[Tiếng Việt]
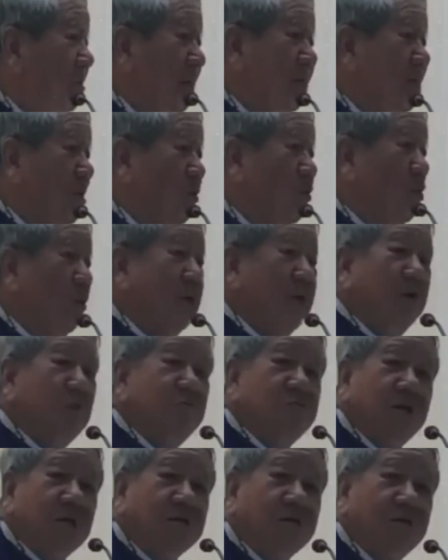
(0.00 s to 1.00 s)
Những điều cốt
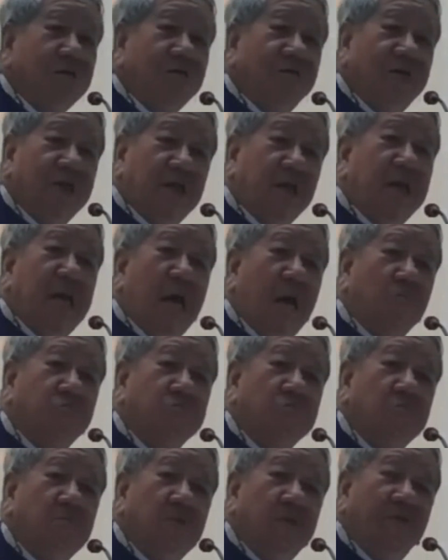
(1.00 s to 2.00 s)
yếu nhất về thần
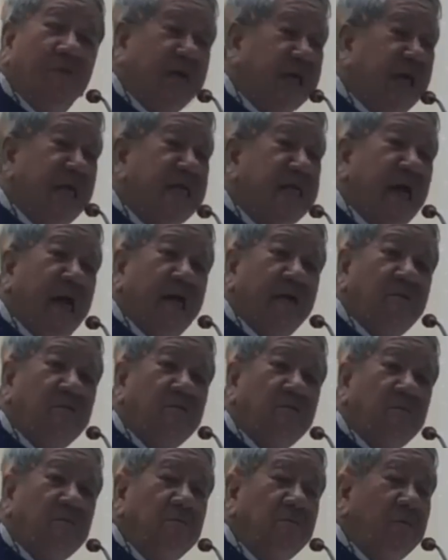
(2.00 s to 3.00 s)
học, về kinh
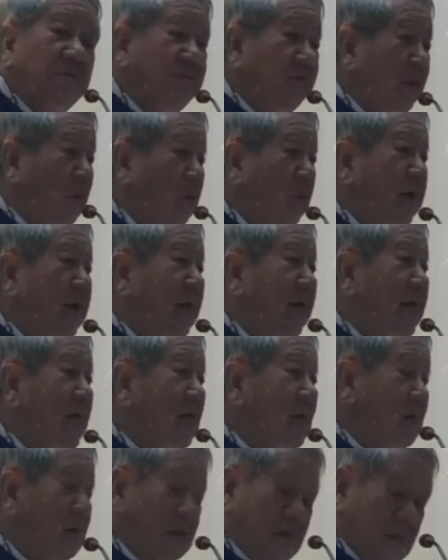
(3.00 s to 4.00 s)
thánh, về luân
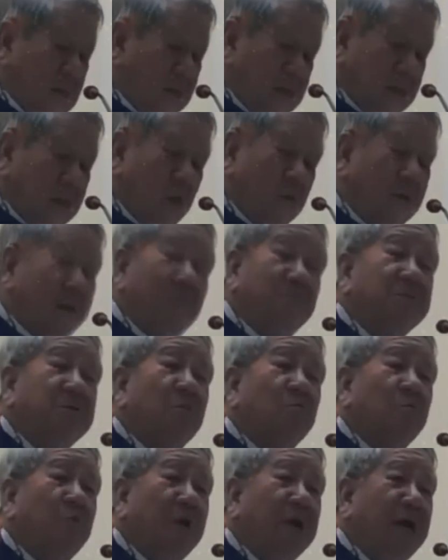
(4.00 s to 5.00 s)
lý đều nằm
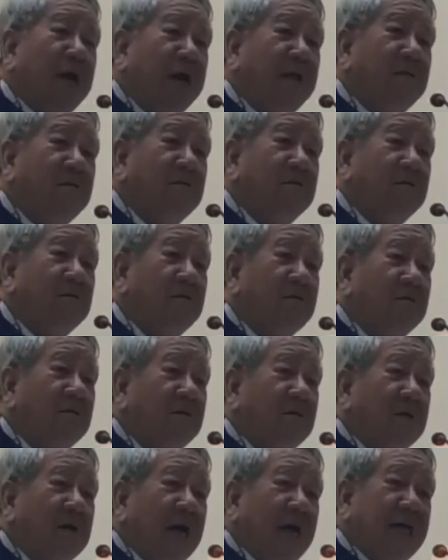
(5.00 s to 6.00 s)
trong quyển này.
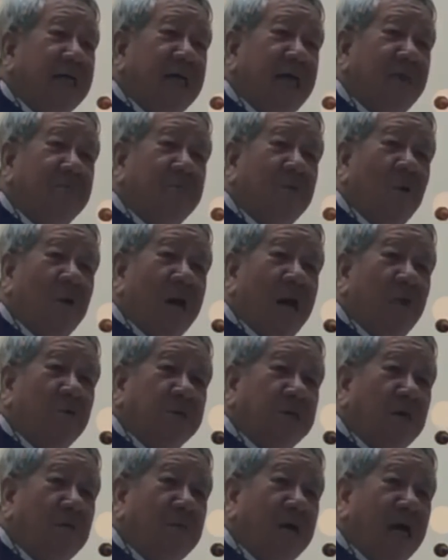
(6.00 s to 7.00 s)
Anh em họ
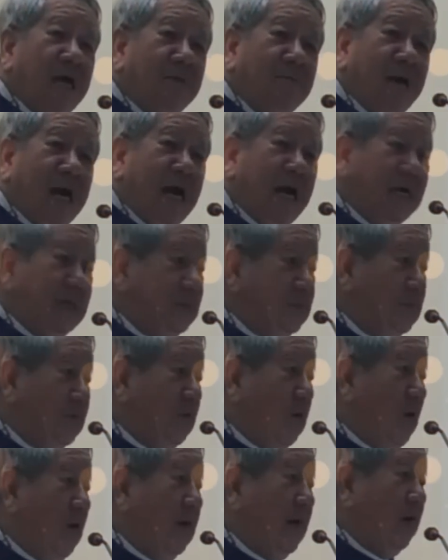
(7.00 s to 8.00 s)
đạo Sao Mai mà ai chưa
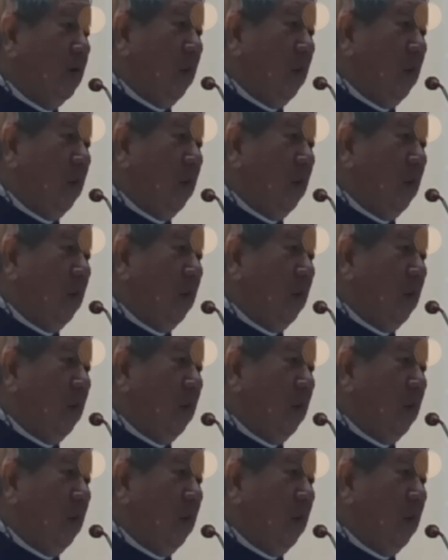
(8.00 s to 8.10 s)
có